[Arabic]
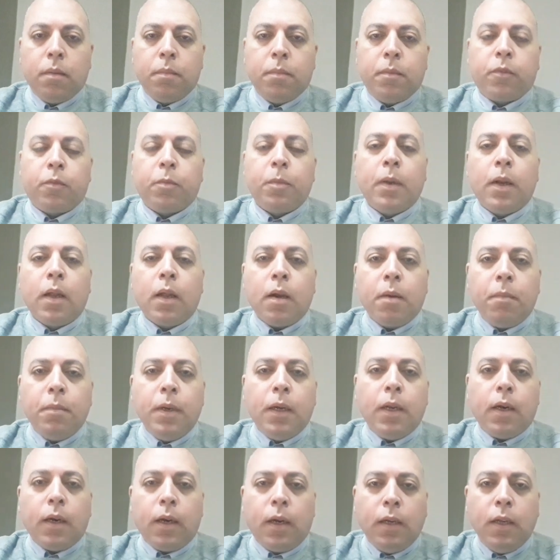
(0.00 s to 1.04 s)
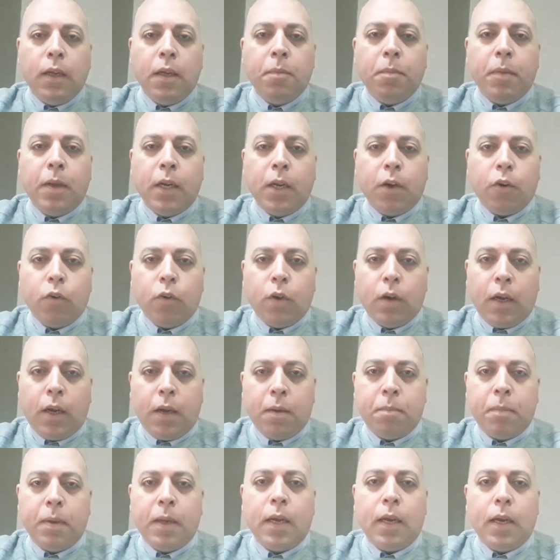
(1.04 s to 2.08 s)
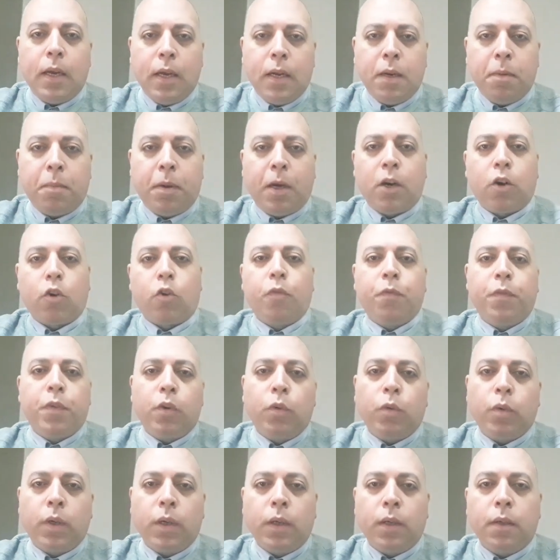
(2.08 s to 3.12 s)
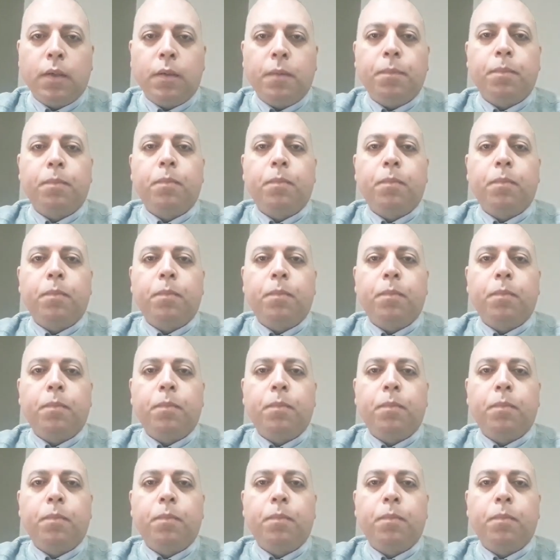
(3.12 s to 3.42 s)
بسم الله الرحمن الرحيم الإخوة والأحباء أهلا بحضراتكم في فيديو جديد.